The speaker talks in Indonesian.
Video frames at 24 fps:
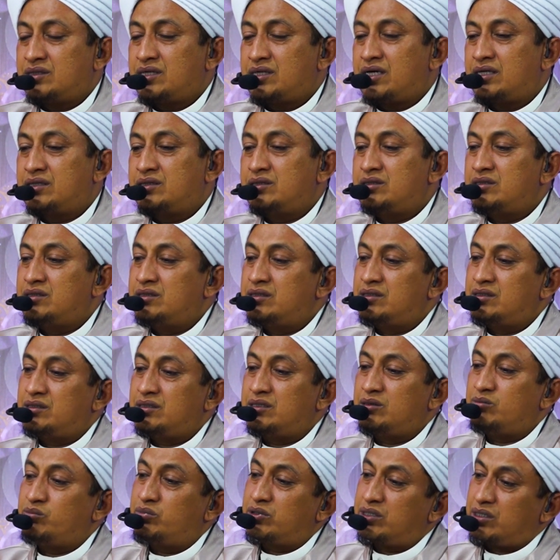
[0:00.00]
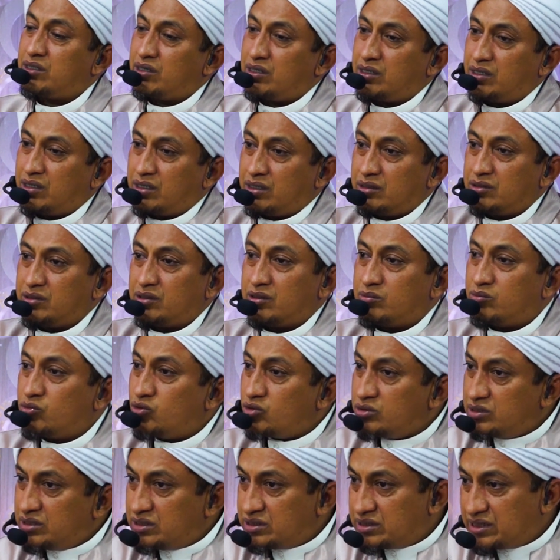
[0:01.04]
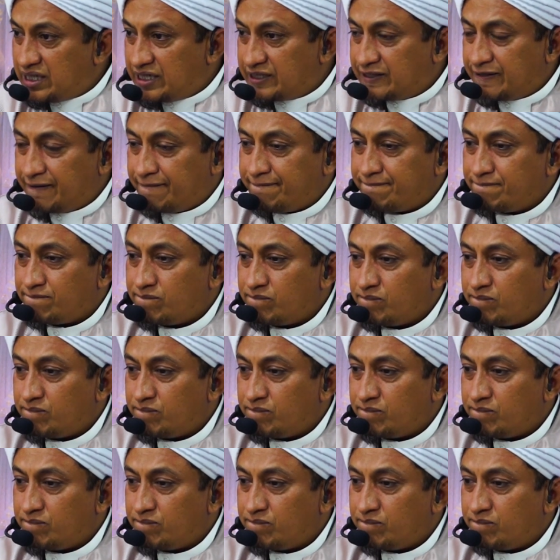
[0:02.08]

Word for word: dan diberi oleh Allah mukjizat